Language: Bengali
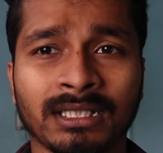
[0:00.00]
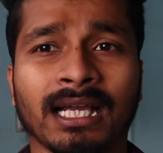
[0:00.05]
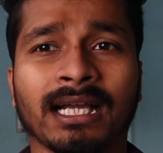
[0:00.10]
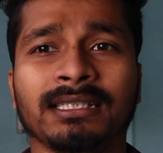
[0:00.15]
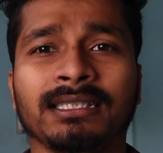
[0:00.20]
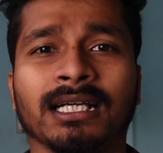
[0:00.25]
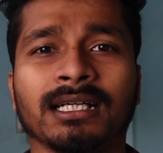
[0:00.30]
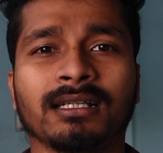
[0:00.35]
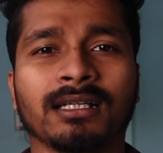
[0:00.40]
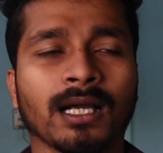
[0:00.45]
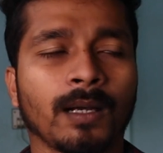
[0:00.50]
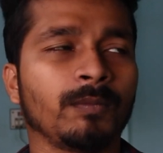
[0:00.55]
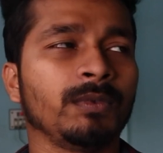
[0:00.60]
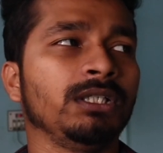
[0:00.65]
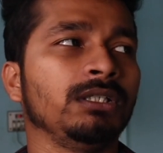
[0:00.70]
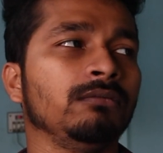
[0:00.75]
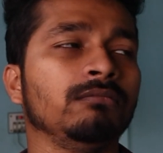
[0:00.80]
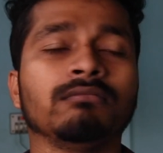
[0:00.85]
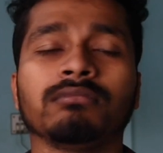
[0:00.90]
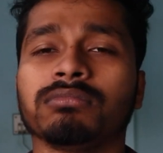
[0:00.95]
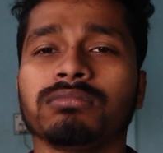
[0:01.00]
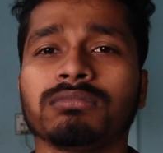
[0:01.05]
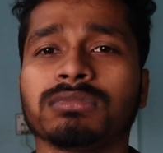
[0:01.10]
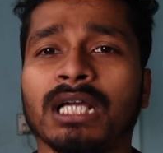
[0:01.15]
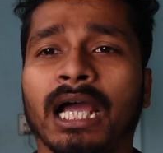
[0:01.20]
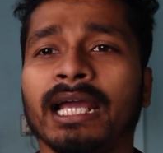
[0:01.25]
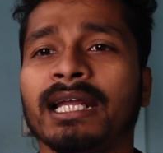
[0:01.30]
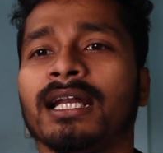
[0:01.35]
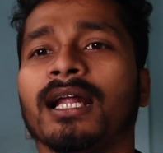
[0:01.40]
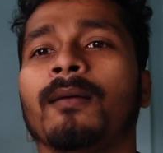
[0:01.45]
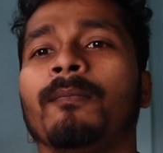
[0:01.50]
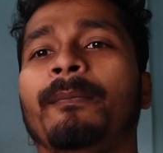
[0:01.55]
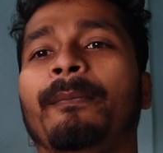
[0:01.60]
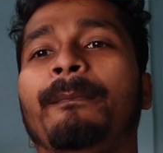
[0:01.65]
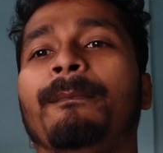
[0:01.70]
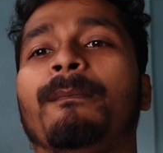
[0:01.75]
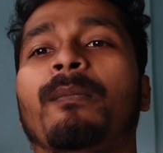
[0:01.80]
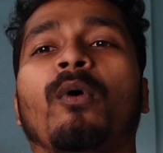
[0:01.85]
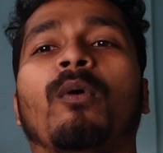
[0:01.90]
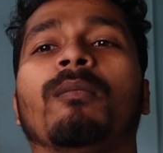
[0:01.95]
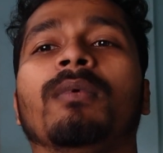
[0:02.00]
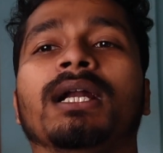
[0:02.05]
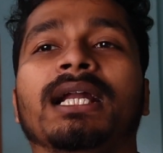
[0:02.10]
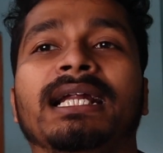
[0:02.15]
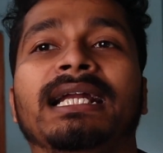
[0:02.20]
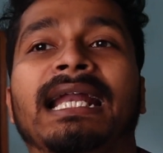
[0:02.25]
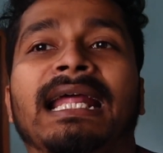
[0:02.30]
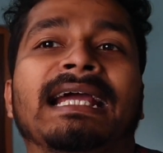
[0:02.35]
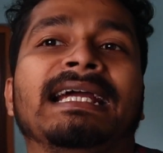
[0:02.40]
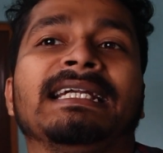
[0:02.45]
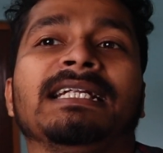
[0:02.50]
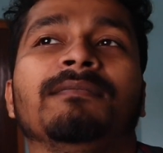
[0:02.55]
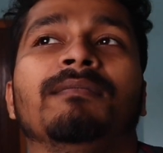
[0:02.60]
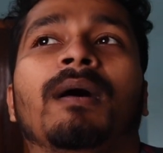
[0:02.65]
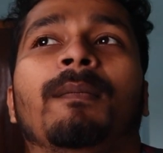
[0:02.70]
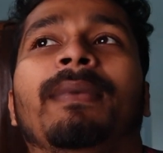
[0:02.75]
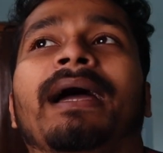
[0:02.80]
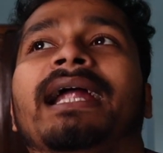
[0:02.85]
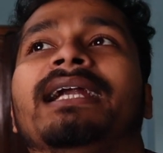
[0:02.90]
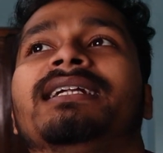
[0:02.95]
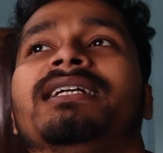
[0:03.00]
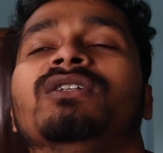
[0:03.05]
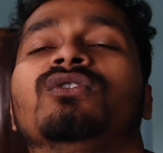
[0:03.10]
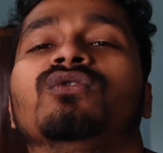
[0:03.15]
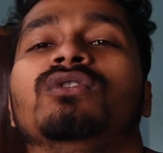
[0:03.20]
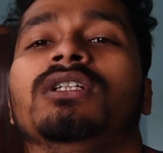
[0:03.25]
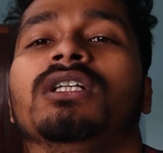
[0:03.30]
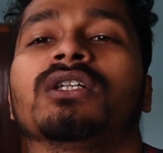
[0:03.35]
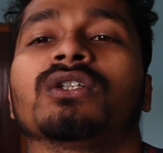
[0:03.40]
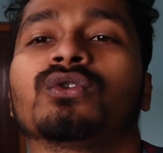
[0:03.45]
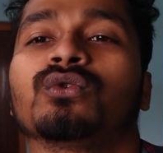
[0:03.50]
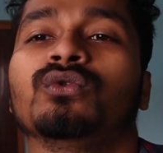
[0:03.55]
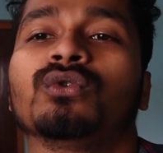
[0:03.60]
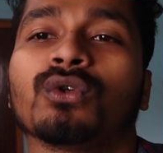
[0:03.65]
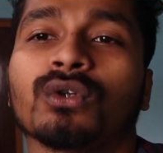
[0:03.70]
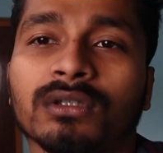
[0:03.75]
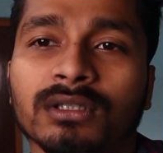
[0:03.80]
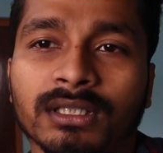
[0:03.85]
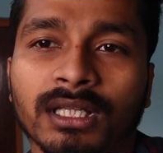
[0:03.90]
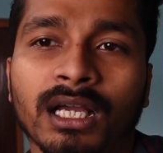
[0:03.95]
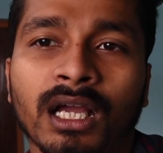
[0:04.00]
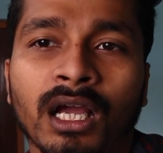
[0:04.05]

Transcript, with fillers: দেখা যাক আমি চাই না মানে নেগেটিভ বা ব্যাড কিছু দিয়ে শুরু করতে